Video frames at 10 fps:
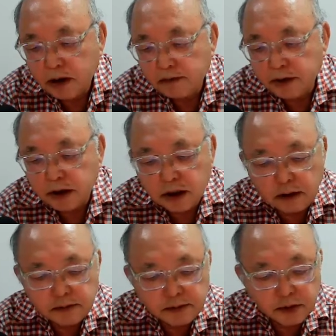
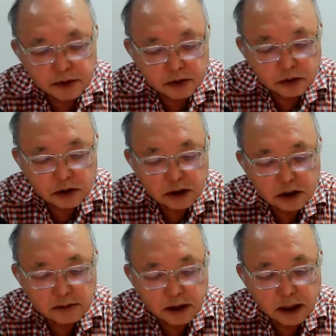ピックアップポイント、例
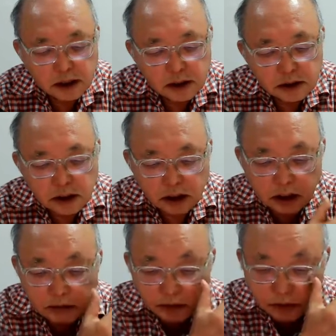えば宅
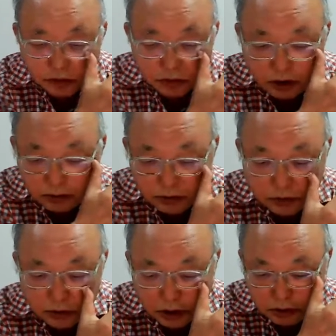配ボックス、
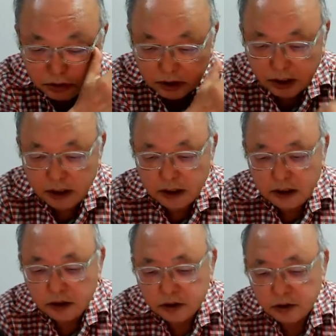ドライブスルーなどにて、
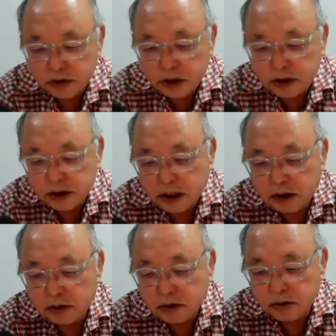消費者自身が
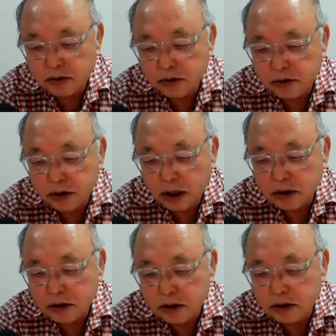受け取れるような
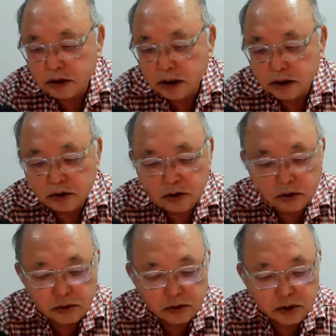
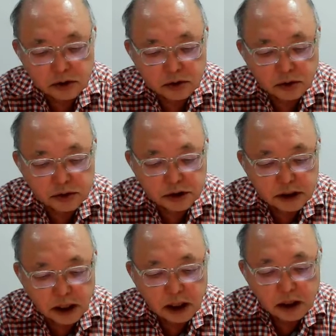クリックコレクト方式
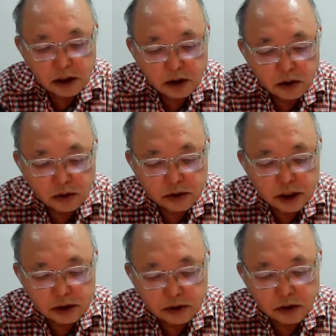や
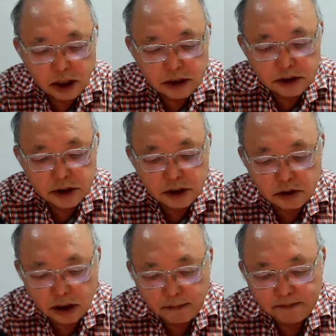オンラインの会員制度だ